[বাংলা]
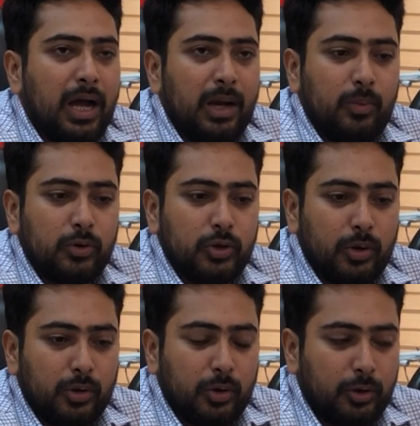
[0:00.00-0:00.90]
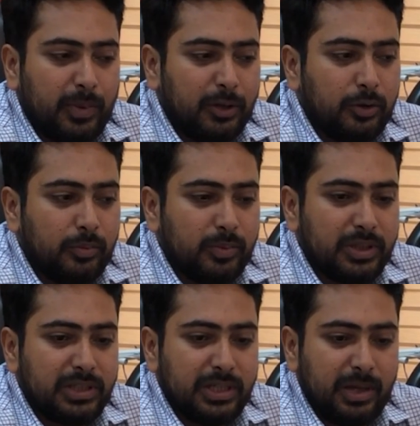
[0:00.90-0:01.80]
এবং গণমাধ্যমে
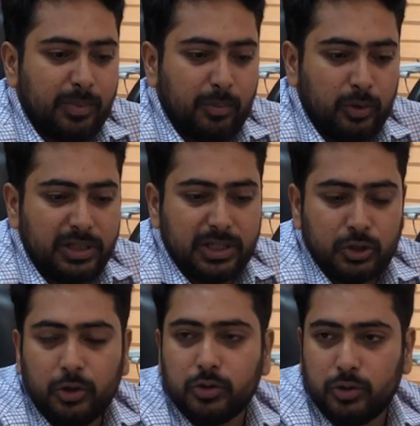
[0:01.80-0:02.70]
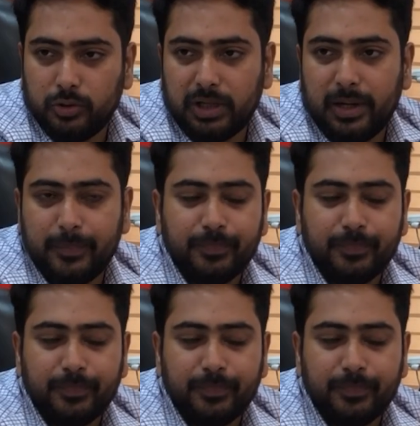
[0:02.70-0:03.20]
যে আমরা বলি যে স্বচ্ছতা